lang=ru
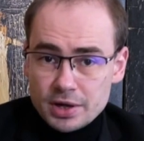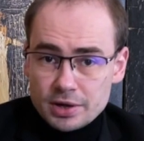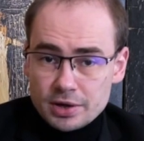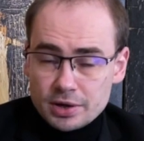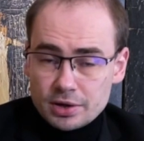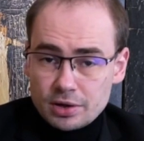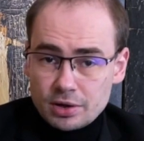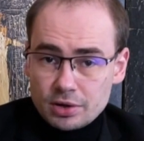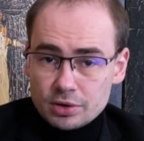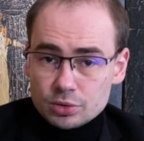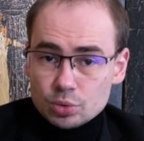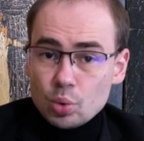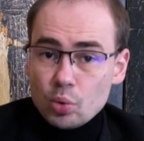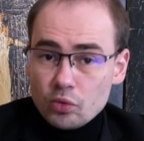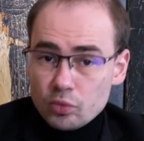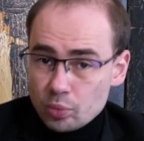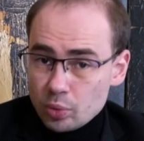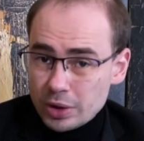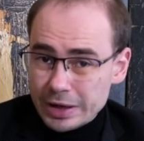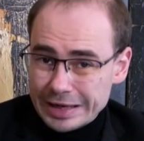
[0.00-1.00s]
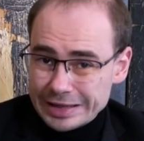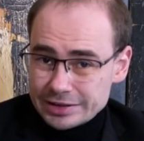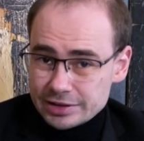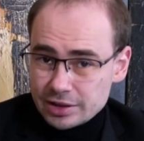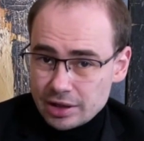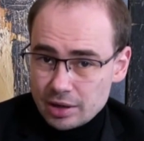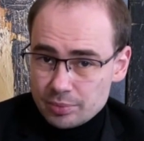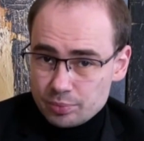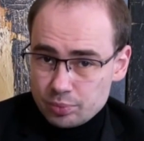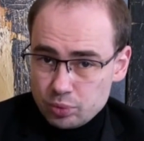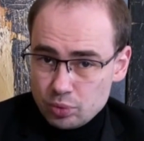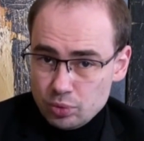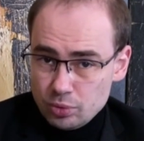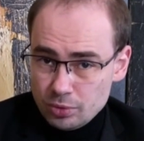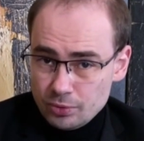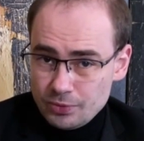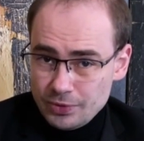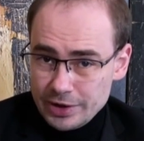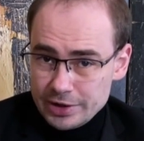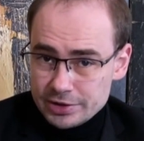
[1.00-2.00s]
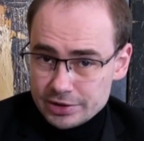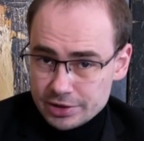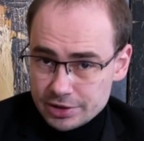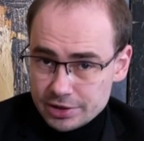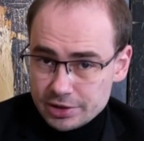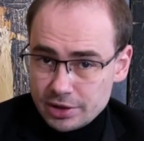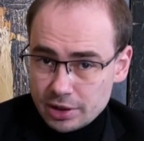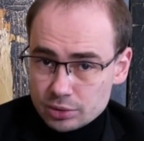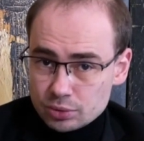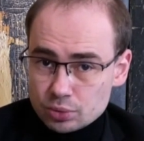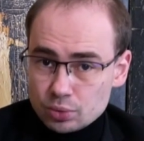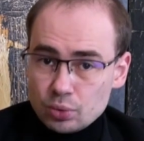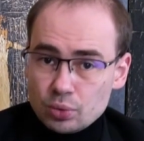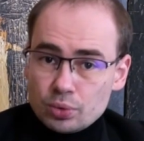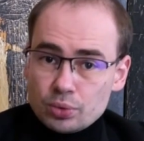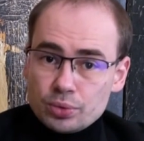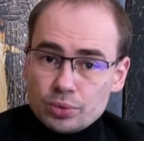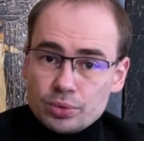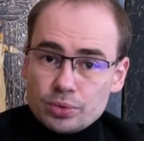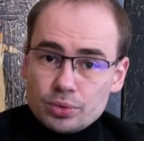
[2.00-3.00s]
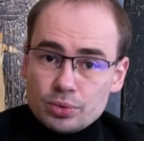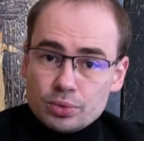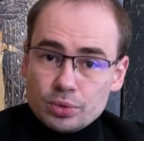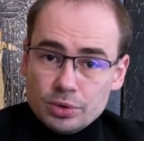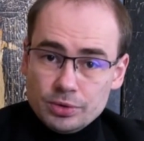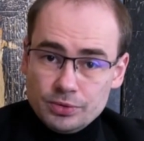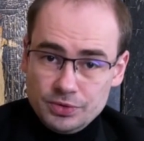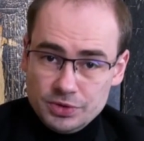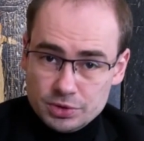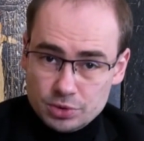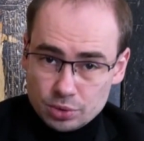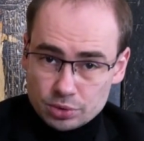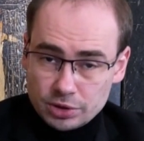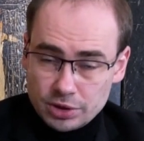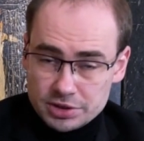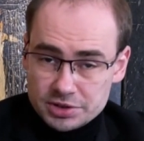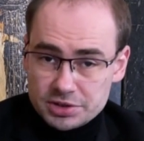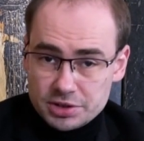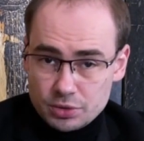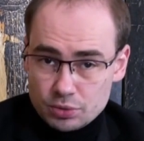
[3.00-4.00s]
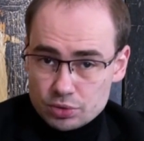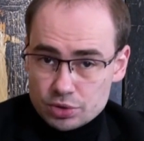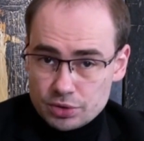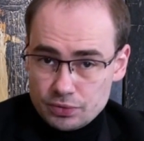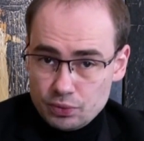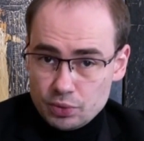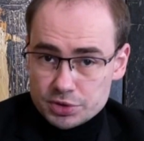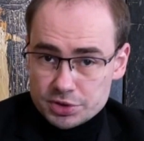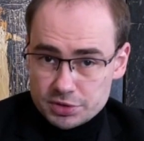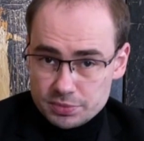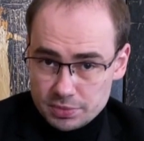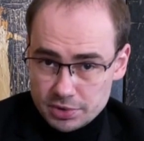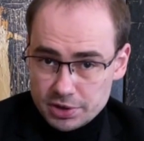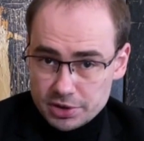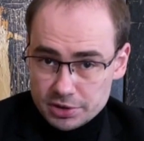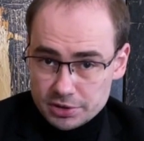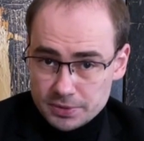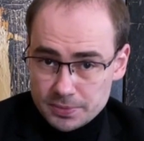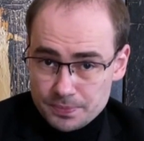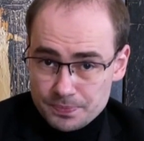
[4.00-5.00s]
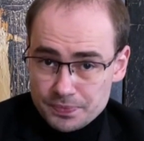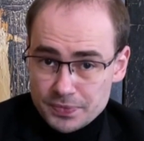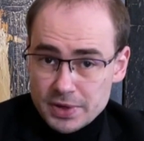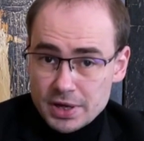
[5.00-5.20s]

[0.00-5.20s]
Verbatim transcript: э, к новому этапу войны, которую ведет Россия уже 8 лет